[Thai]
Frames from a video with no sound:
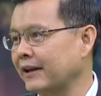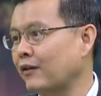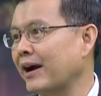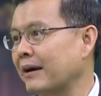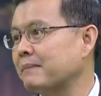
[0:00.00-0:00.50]
โอ
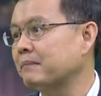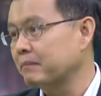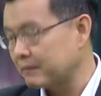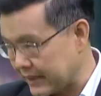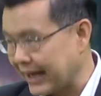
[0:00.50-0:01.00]
กาส
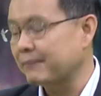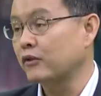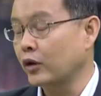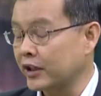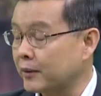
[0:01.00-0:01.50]
ให้เขา
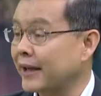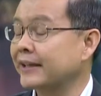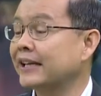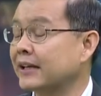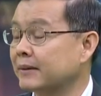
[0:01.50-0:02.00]
ทำโดยเฉพาะอ
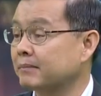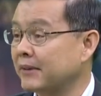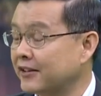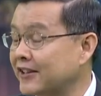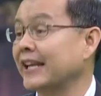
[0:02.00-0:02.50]
ย่างยิ่ง
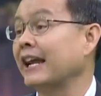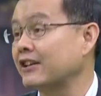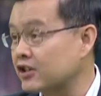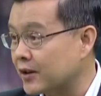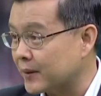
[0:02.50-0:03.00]
business
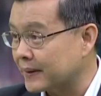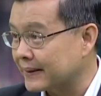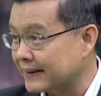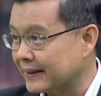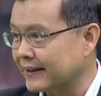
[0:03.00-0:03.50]
angel
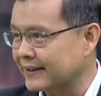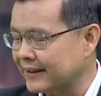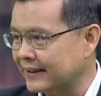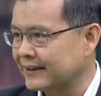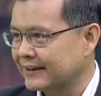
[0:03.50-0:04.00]
ก็คือ